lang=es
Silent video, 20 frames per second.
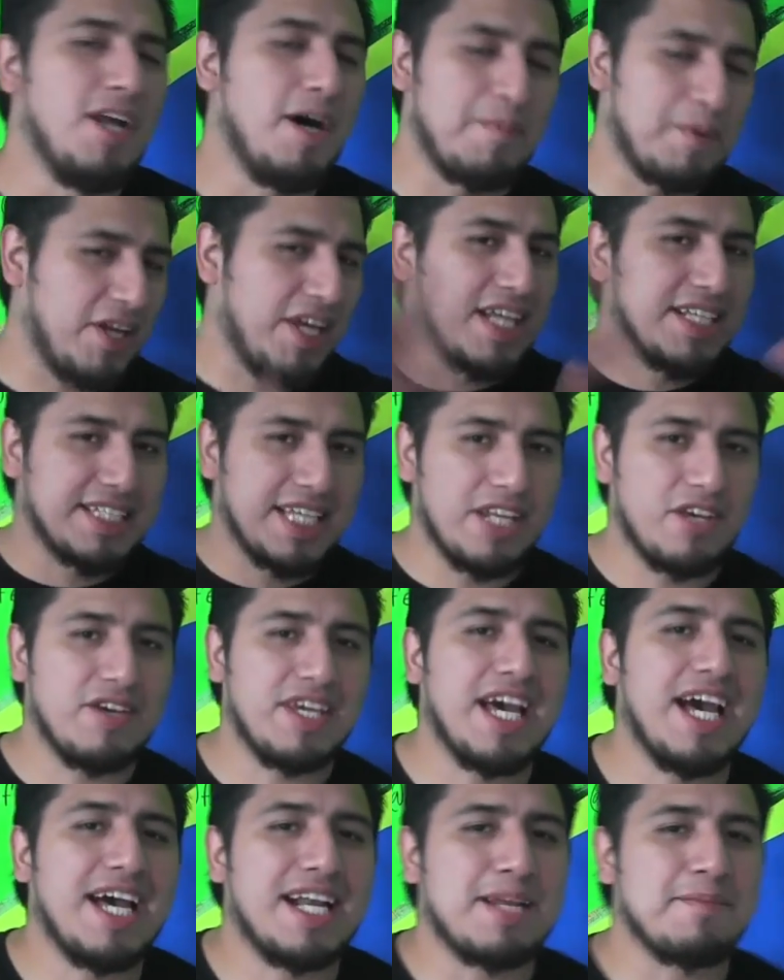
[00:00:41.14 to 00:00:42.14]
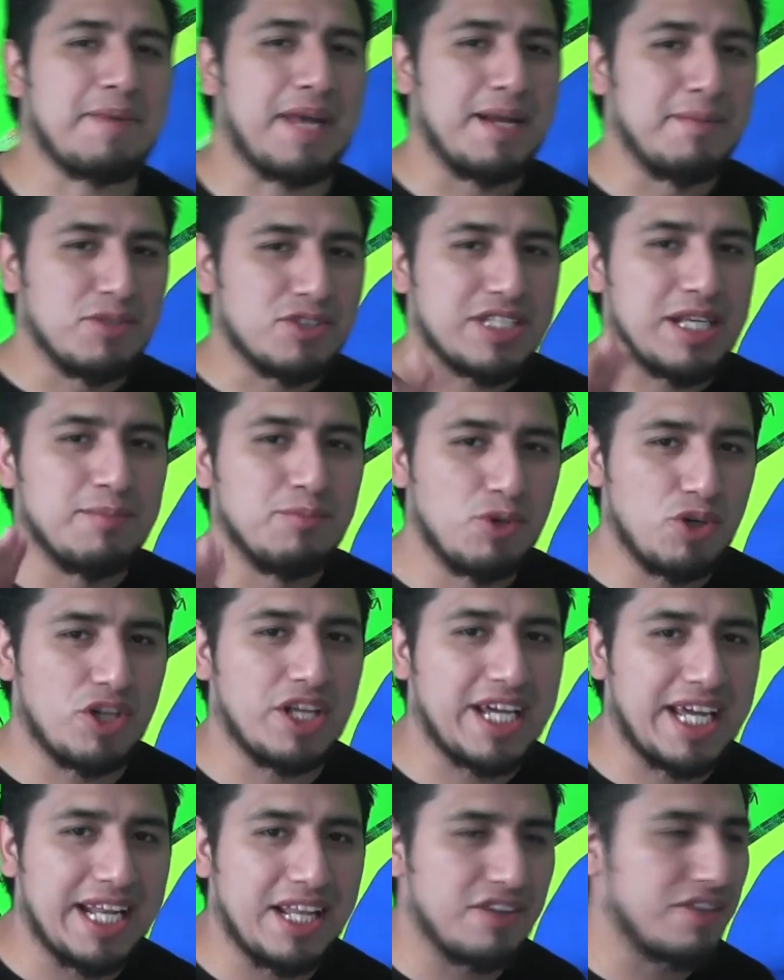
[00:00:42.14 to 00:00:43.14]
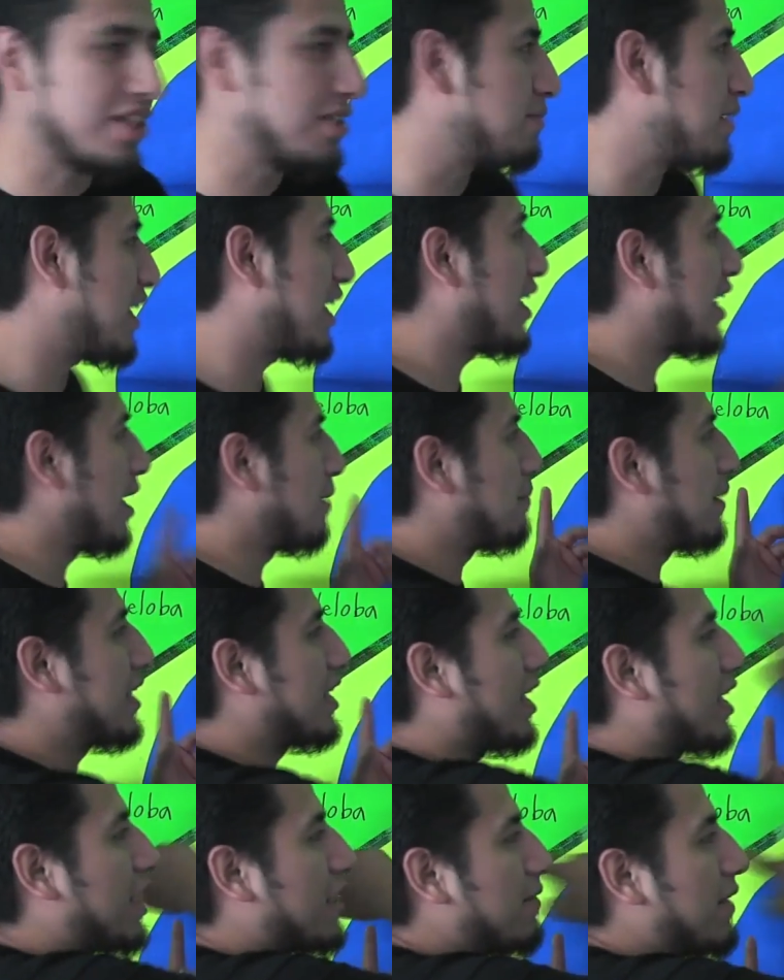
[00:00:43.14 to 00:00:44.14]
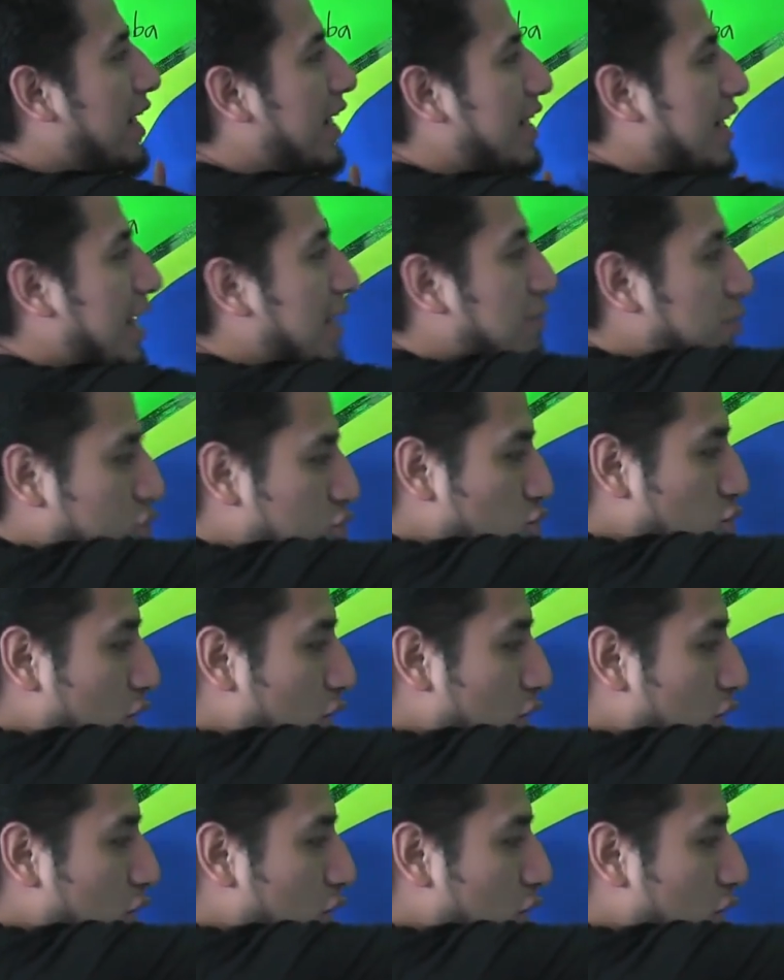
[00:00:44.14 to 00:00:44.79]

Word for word: No, pero ya en serio, ya reparamos el muro de ganadores. Miren, en la parte de arriba ya tenemos